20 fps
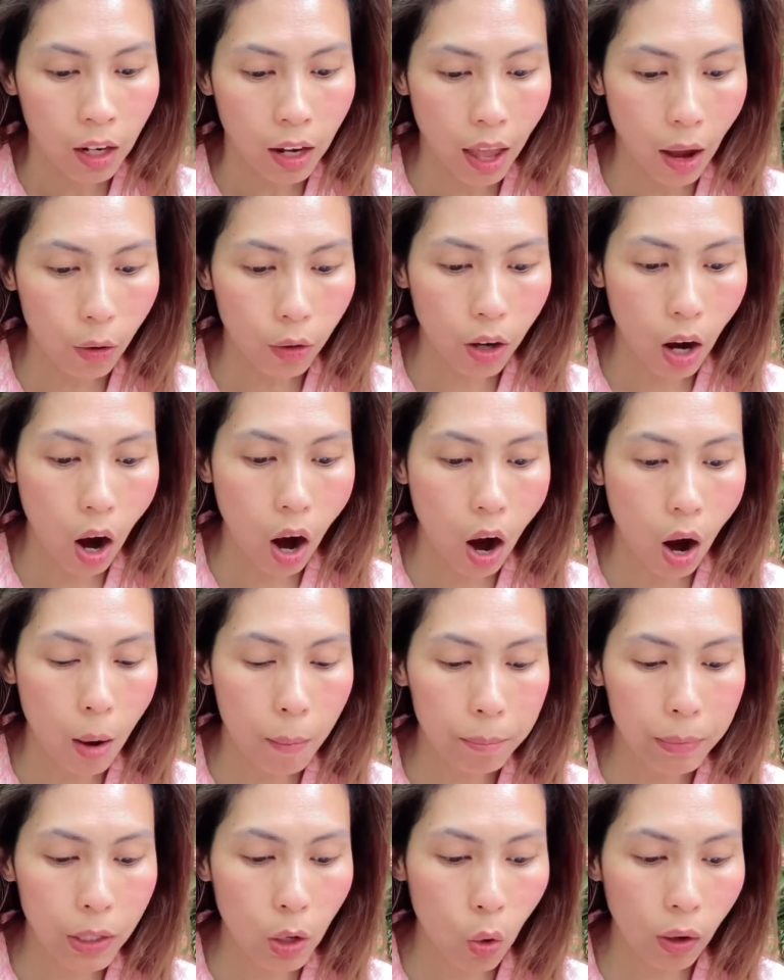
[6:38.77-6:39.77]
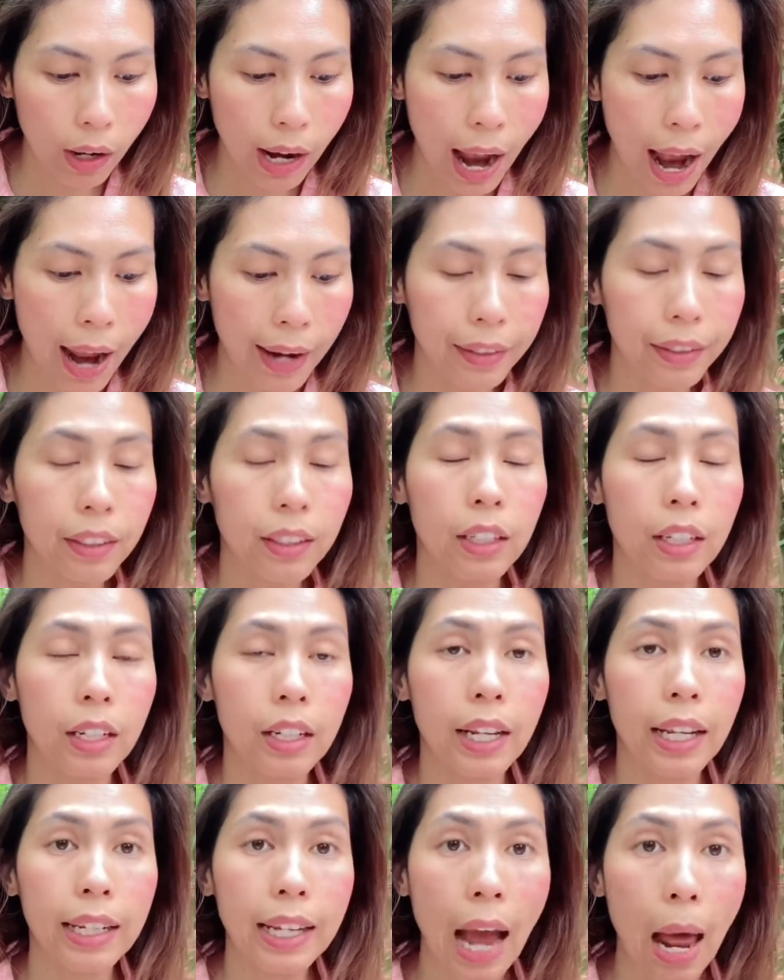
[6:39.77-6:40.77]
แล้วก็มีโอกาส
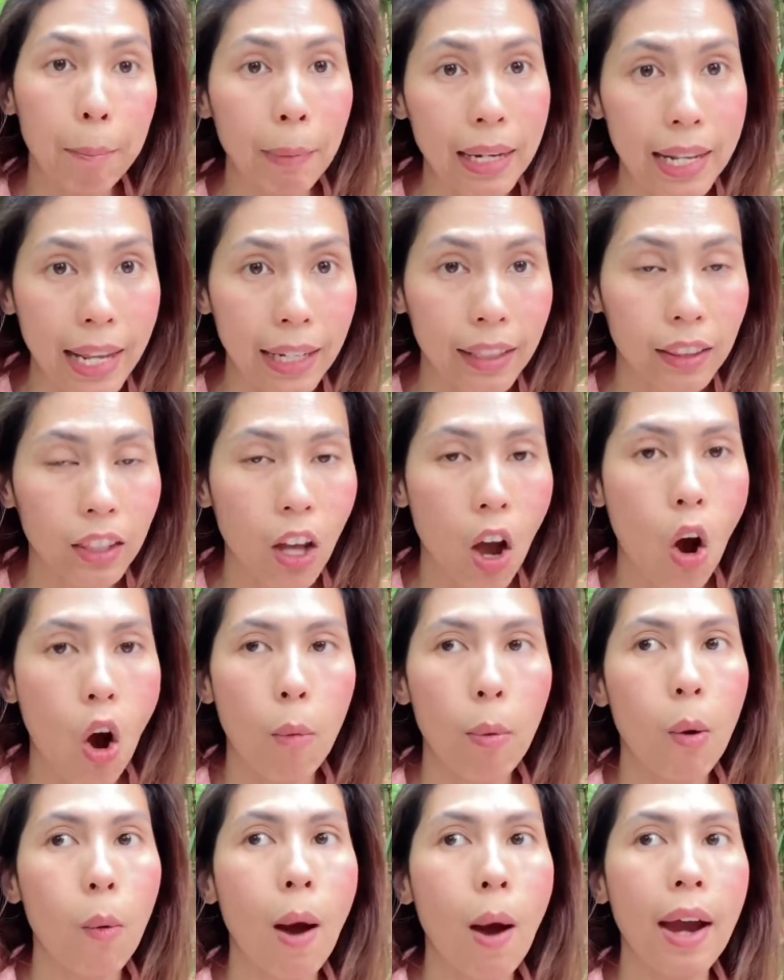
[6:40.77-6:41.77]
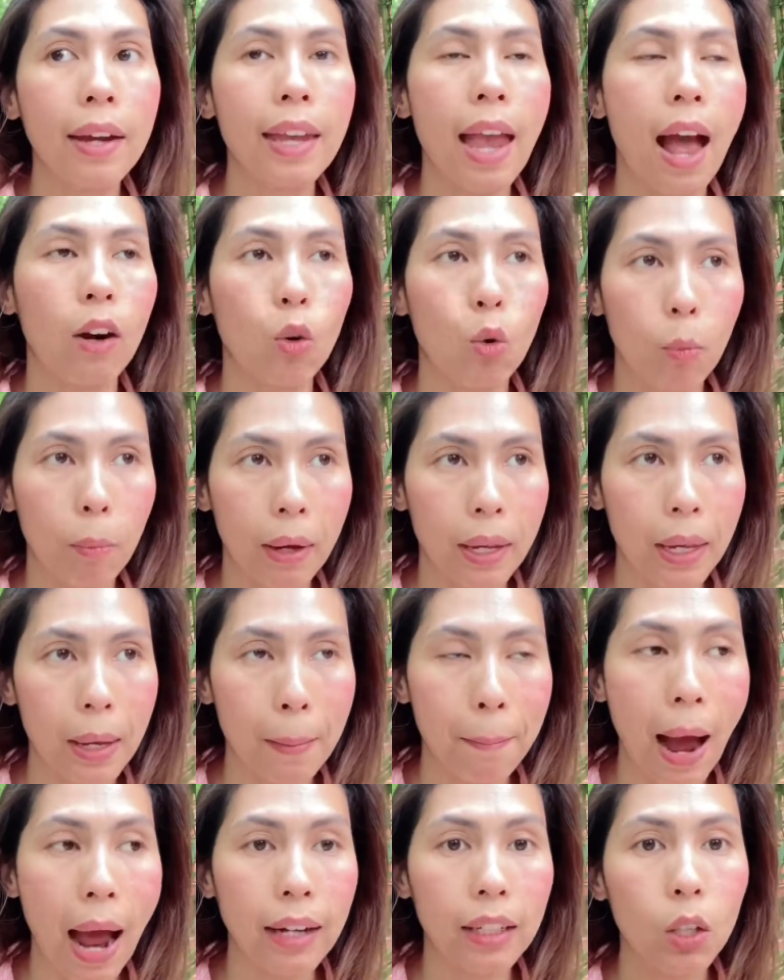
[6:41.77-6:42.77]
ในการไปเรียนต่อเพราะว่าอย่างโรงพ
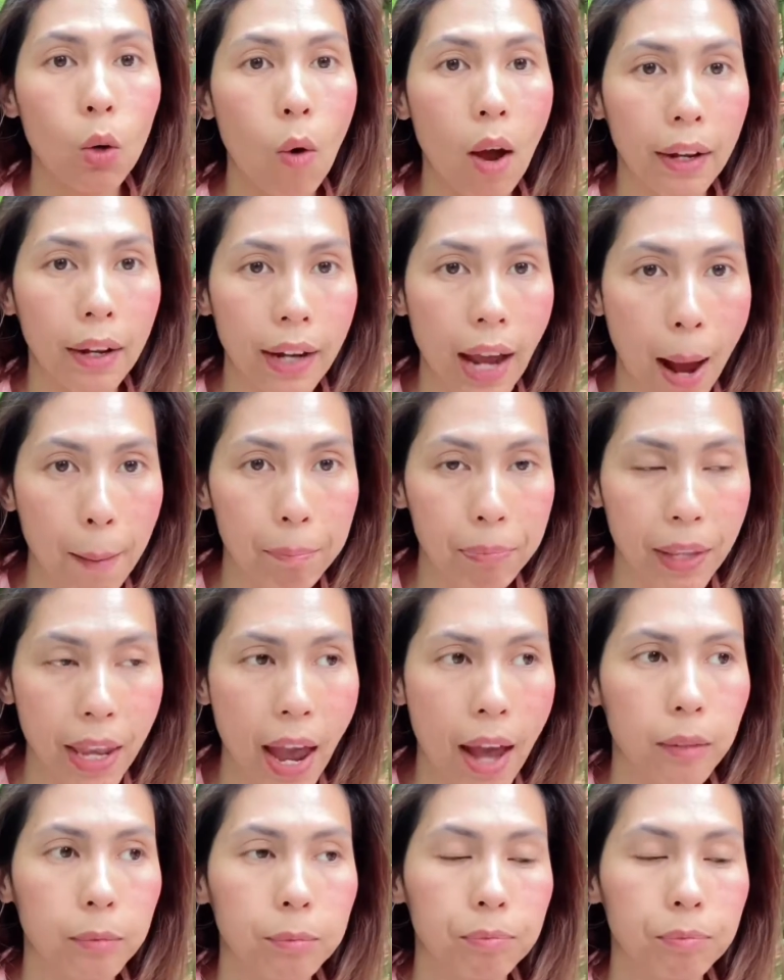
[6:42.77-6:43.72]
ยาบาลที่ขวัญทำเนี่ย